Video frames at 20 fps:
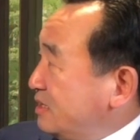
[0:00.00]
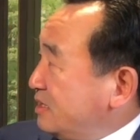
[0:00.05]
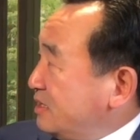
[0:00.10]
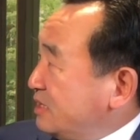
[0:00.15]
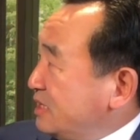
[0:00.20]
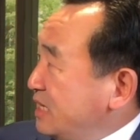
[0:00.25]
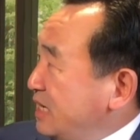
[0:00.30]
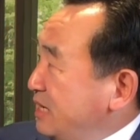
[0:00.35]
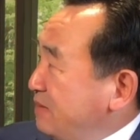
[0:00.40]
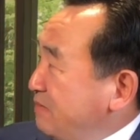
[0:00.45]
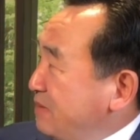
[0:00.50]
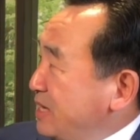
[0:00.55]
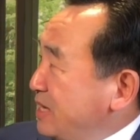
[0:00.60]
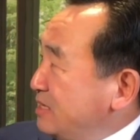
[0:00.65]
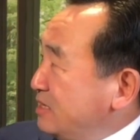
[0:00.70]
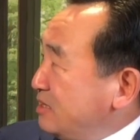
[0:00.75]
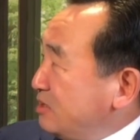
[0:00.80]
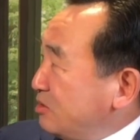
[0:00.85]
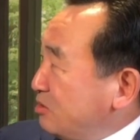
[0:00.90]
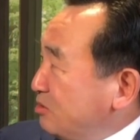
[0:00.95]
这里
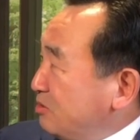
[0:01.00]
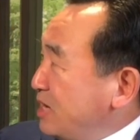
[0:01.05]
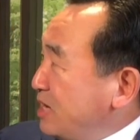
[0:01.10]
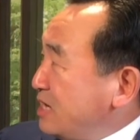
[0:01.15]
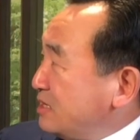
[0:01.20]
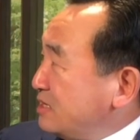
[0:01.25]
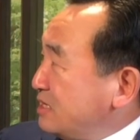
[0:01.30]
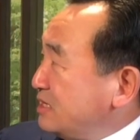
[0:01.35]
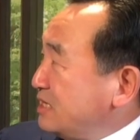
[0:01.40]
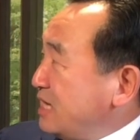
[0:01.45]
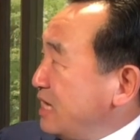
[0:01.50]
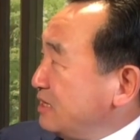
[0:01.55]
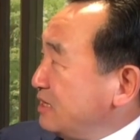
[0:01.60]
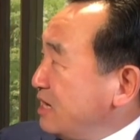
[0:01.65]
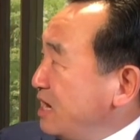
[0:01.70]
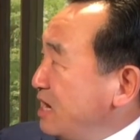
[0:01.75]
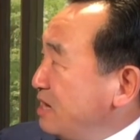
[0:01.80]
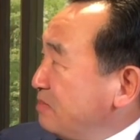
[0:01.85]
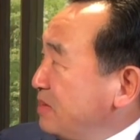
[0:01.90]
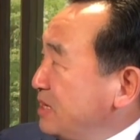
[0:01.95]
面同样是讲的
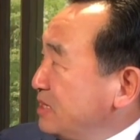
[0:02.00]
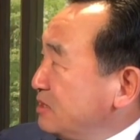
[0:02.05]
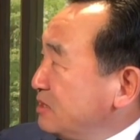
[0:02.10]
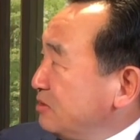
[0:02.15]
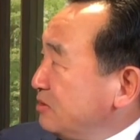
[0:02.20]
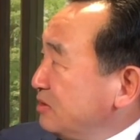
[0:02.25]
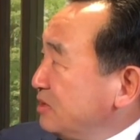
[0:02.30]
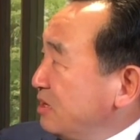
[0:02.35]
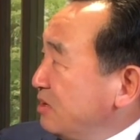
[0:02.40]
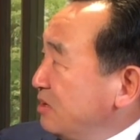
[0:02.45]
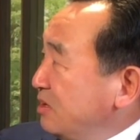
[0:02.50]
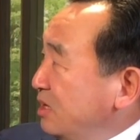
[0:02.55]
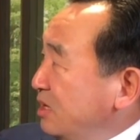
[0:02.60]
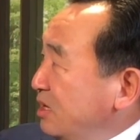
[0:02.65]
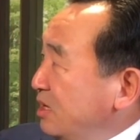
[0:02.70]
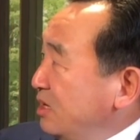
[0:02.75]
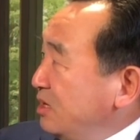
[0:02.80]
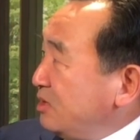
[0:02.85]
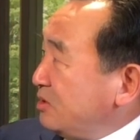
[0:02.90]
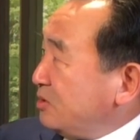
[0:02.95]
航班取消，
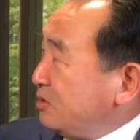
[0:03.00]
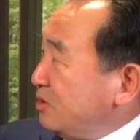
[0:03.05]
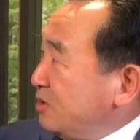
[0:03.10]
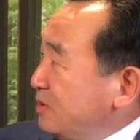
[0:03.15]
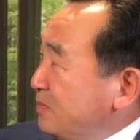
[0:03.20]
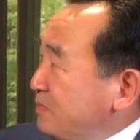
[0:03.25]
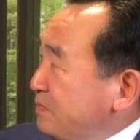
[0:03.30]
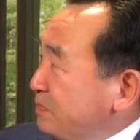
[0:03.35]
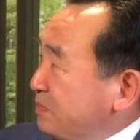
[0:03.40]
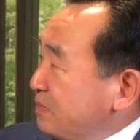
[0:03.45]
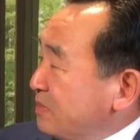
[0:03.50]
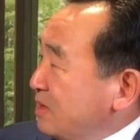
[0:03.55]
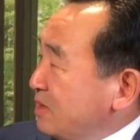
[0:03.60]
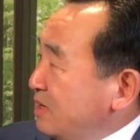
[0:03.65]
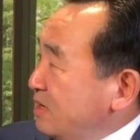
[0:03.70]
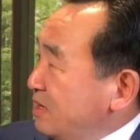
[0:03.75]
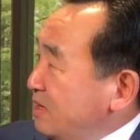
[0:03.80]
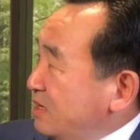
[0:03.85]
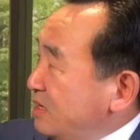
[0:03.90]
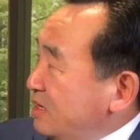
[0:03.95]
说，
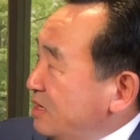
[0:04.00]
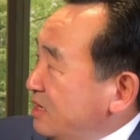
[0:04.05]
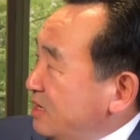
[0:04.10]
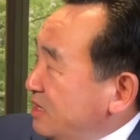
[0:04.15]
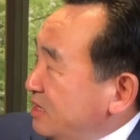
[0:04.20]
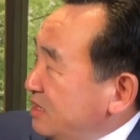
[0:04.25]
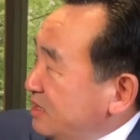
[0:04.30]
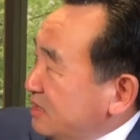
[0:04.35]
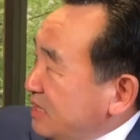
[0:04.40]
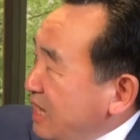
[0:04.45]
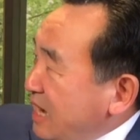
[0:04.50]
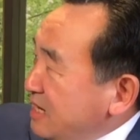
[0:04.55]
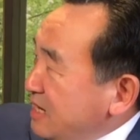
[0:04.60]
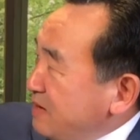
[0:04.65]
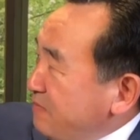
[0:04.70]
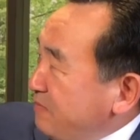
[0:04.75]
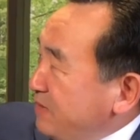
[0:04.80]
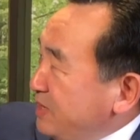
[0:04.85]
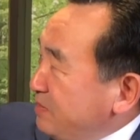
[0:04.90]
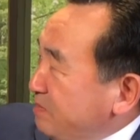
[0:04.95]
呃，他
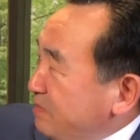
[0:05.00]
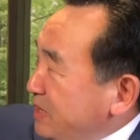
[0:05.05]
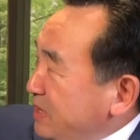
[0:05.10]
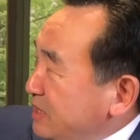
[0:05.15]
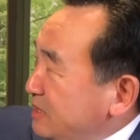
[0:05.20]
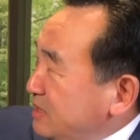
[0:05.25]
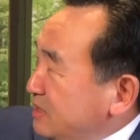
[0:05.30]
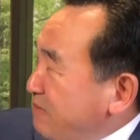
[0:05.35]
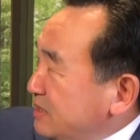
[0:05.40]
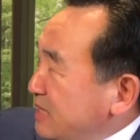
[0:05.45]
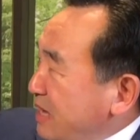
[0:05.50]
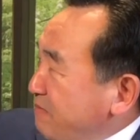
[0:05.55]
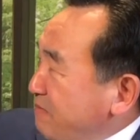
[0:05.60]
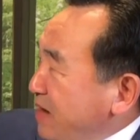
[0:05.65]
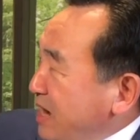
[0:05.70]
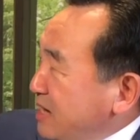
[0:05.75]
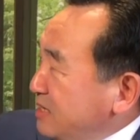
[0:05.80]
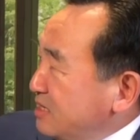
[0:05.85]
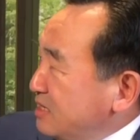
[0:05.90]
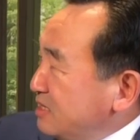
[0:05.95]
认为北京在
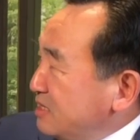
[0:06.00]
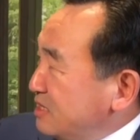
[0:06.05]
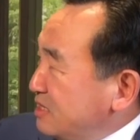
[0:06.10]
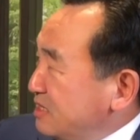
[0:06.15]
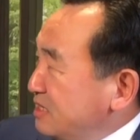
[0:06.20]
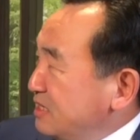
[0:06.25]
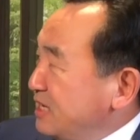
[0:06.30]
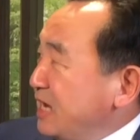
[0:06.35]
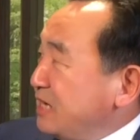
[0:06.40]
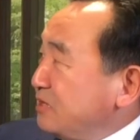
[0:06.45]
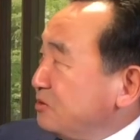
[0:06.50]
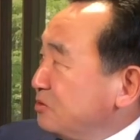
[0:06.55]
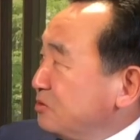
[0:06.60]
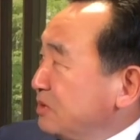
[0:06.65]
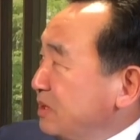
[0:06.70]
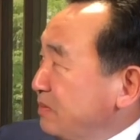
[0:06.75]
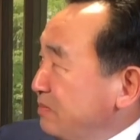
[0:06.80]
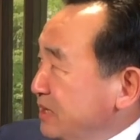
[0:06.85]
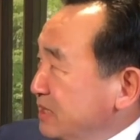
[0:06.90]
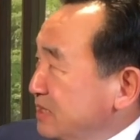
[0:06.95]
晚上十点钟
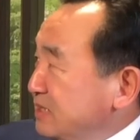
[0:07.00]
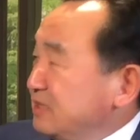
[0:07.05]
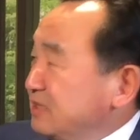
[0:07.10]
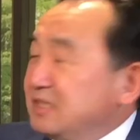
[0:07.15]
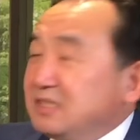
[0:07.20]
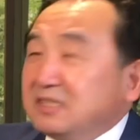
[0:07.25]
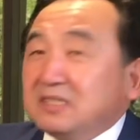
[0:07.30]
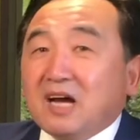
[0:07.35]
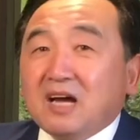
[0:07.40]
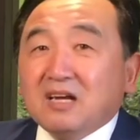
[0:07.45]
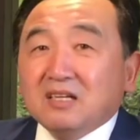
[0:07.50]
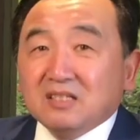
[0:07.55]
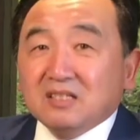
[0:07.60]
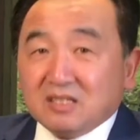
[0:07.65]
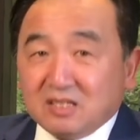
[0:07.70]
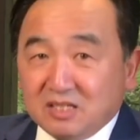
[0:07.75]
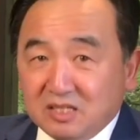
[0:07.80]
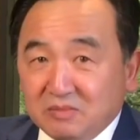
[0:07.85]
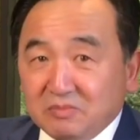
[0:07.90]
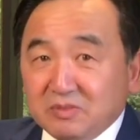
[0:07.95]
的北京机场
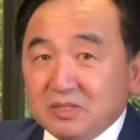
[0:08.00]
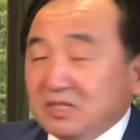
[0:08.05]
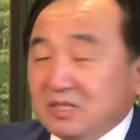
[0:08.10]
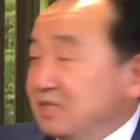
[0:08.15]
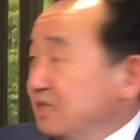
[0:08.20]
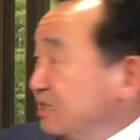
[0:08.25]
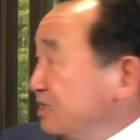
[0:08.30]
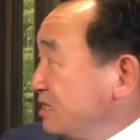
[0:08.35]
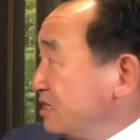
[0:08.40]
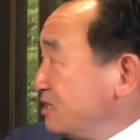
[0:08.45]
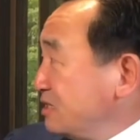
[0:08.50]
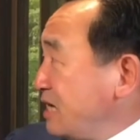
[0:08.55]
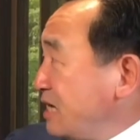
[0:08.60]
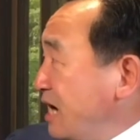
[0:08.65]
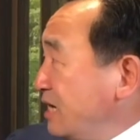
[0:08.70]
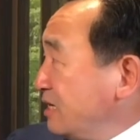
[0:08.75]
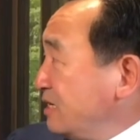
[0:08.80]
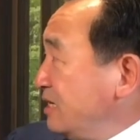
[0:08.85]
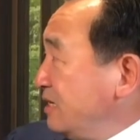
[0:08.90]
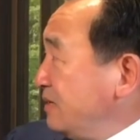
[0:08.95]
是不是正
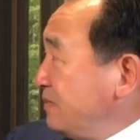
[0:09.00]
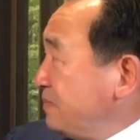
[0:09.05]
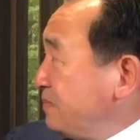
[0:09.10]
常了？